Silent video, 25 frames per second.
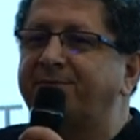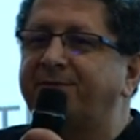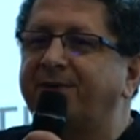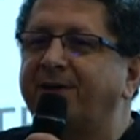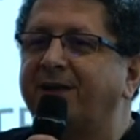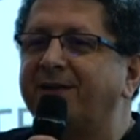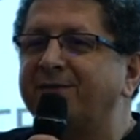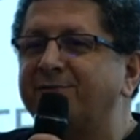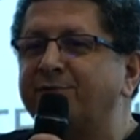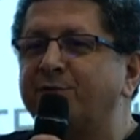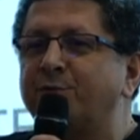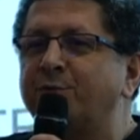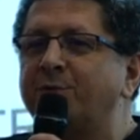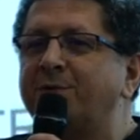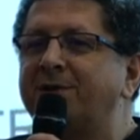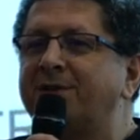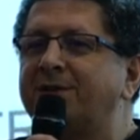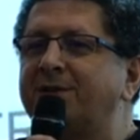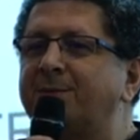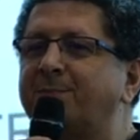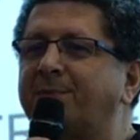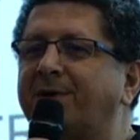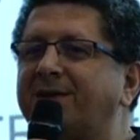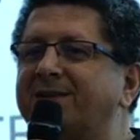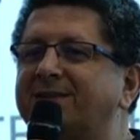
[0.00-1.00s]
faire
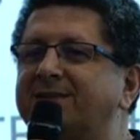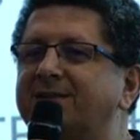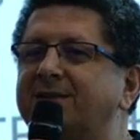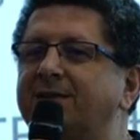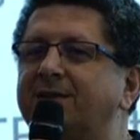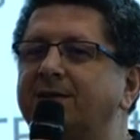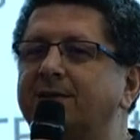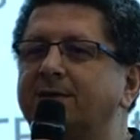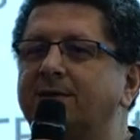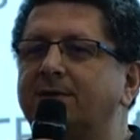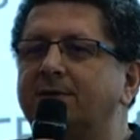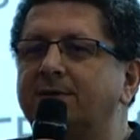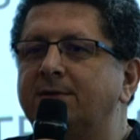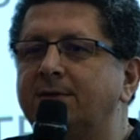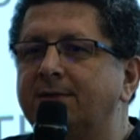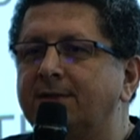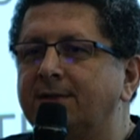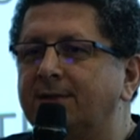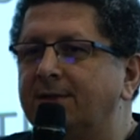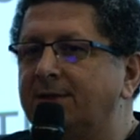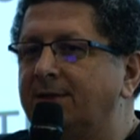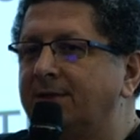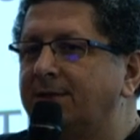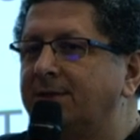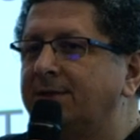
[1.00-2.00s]
évoluer des pratiques,
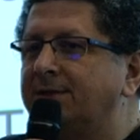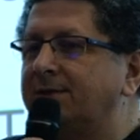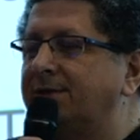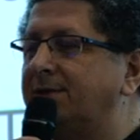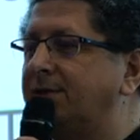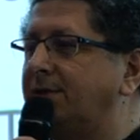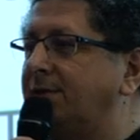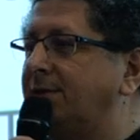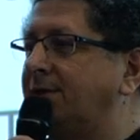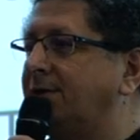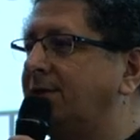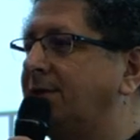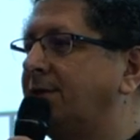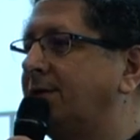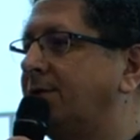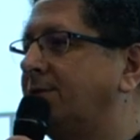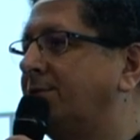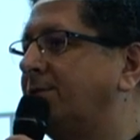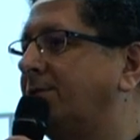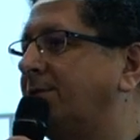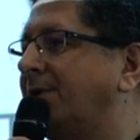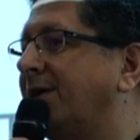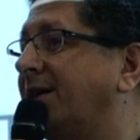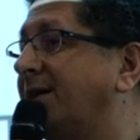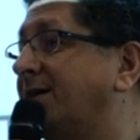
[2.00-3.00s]
qui
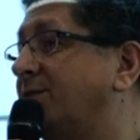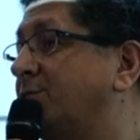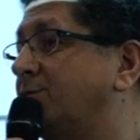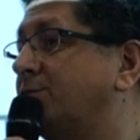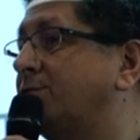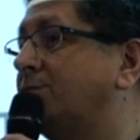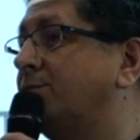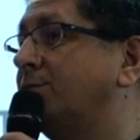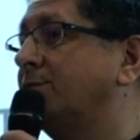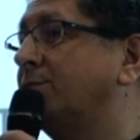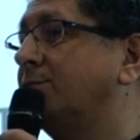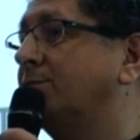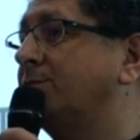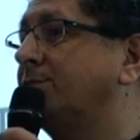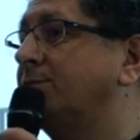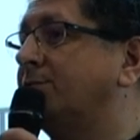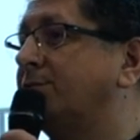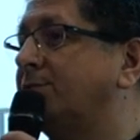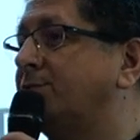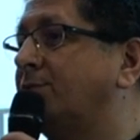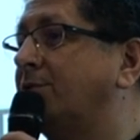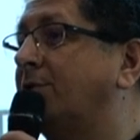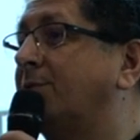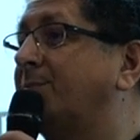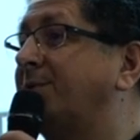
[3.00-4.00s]
est la
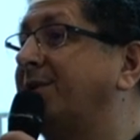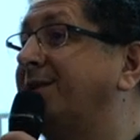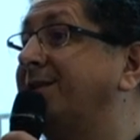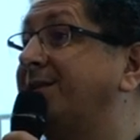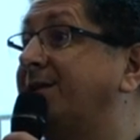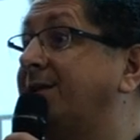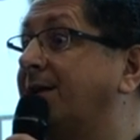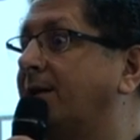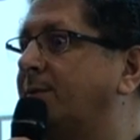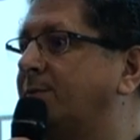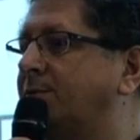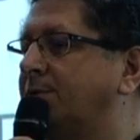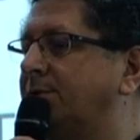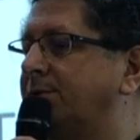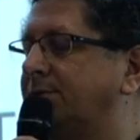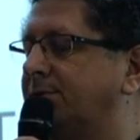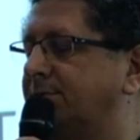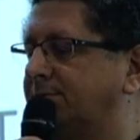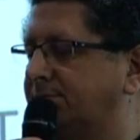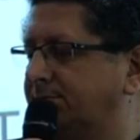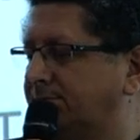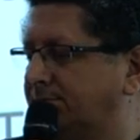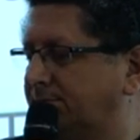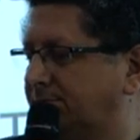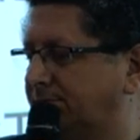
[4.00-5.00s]
réduction de l'empreinte
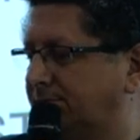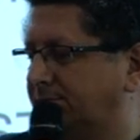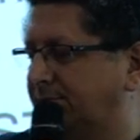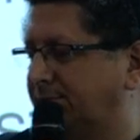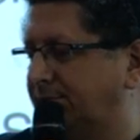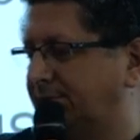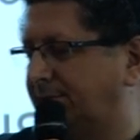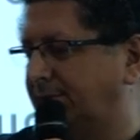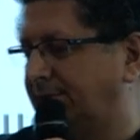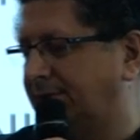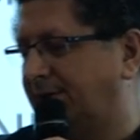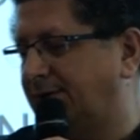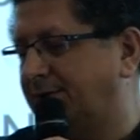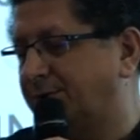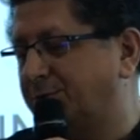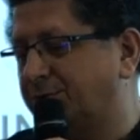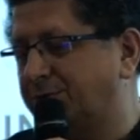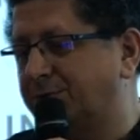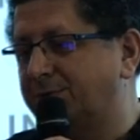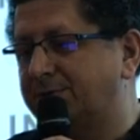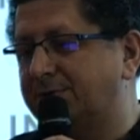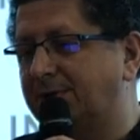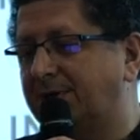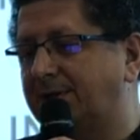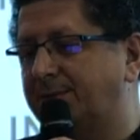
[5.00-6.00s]
carbone, quelque
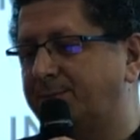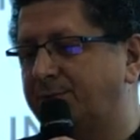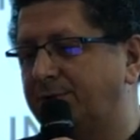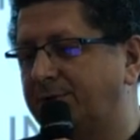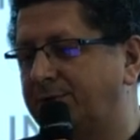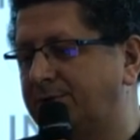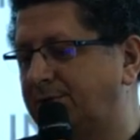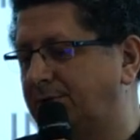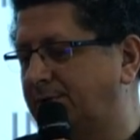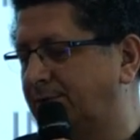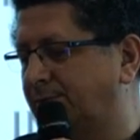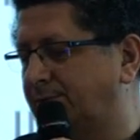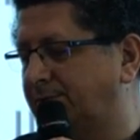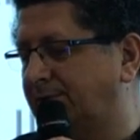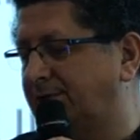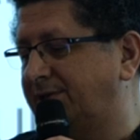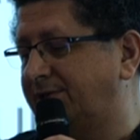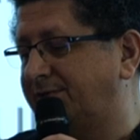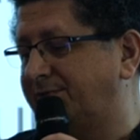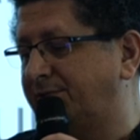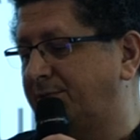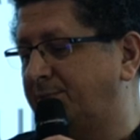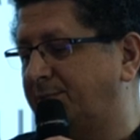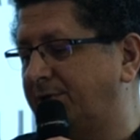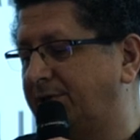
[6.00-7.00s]
chose à la mode, et on a
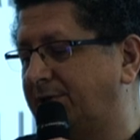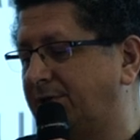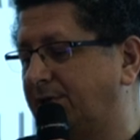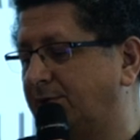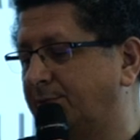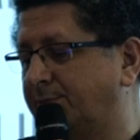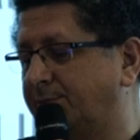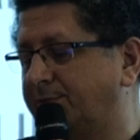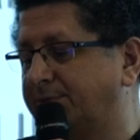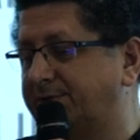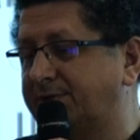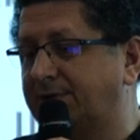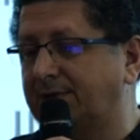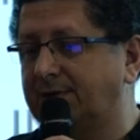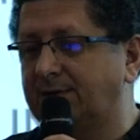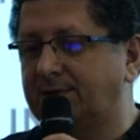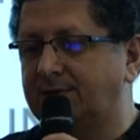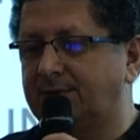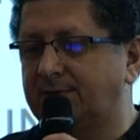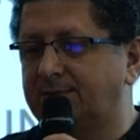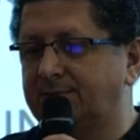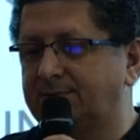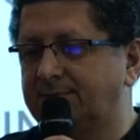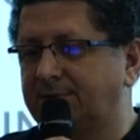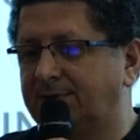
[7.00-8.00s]
des VP qui commencent
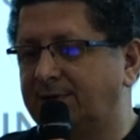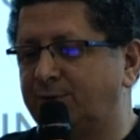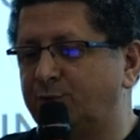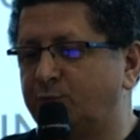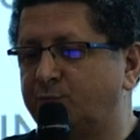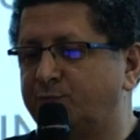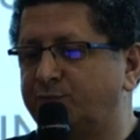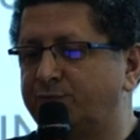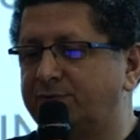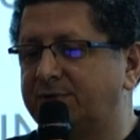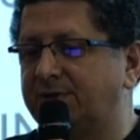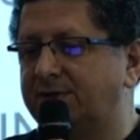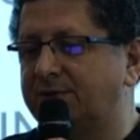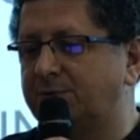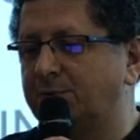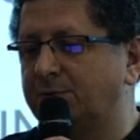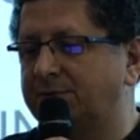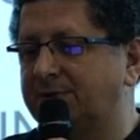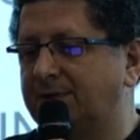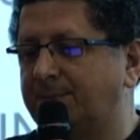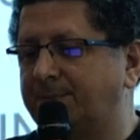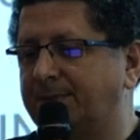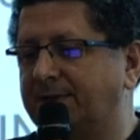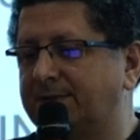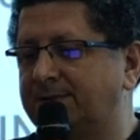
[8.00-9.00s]
à, à nous pousser
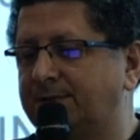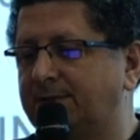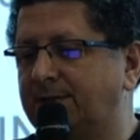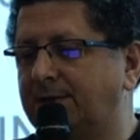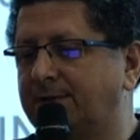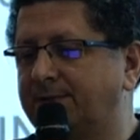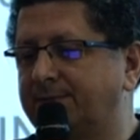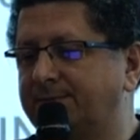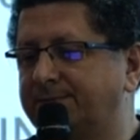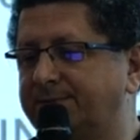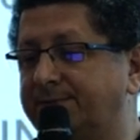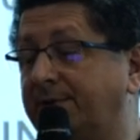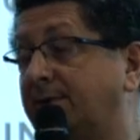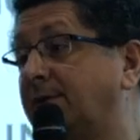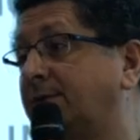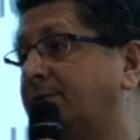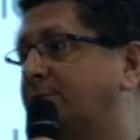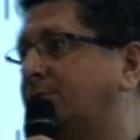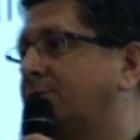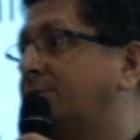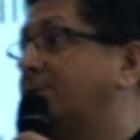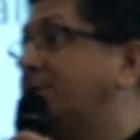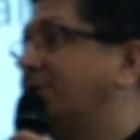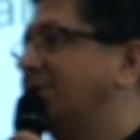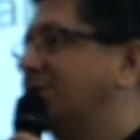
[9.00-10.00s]
sur cette partie-là, enfin
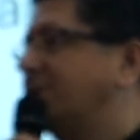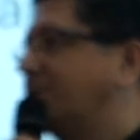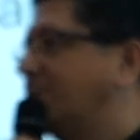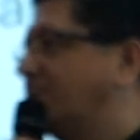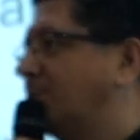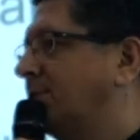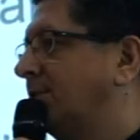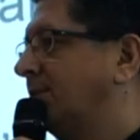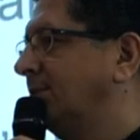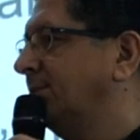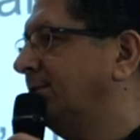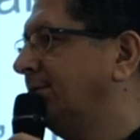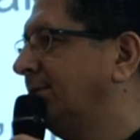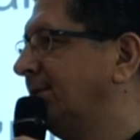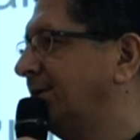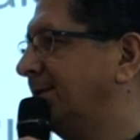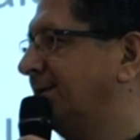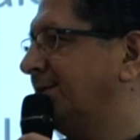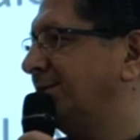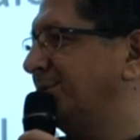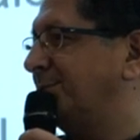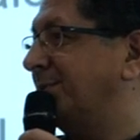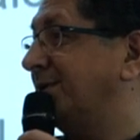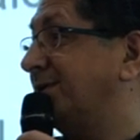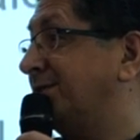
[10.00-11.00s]
en tout cas chez moi. Je
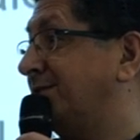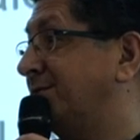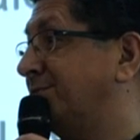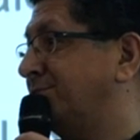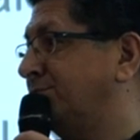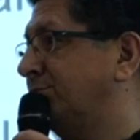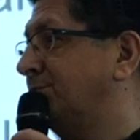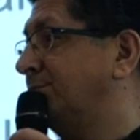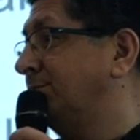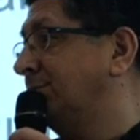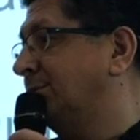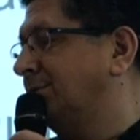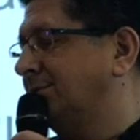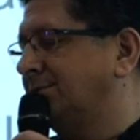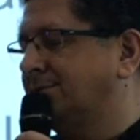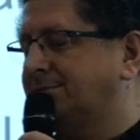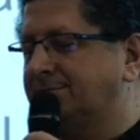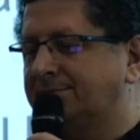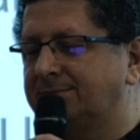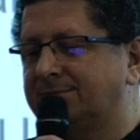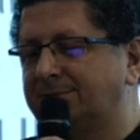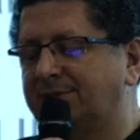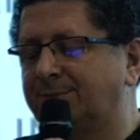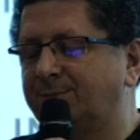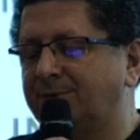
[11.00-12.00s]
ne sais pas chez vous, mais
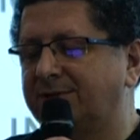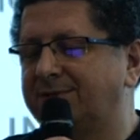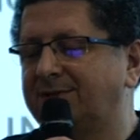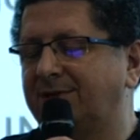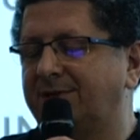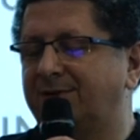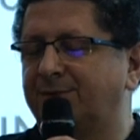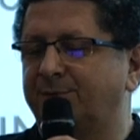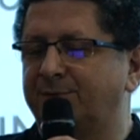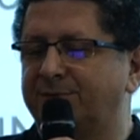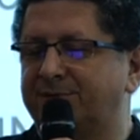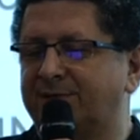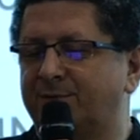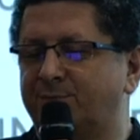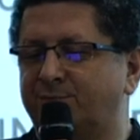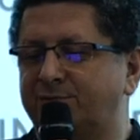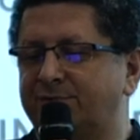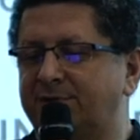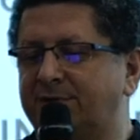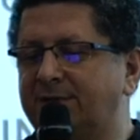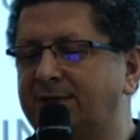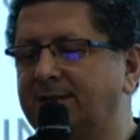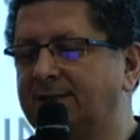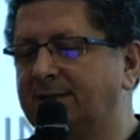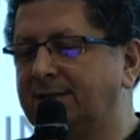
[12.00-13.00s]
chez moi ça commence à
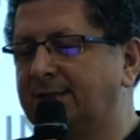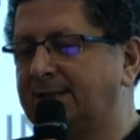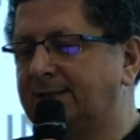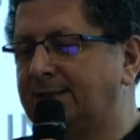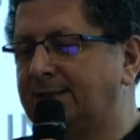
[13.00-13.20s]
pousser.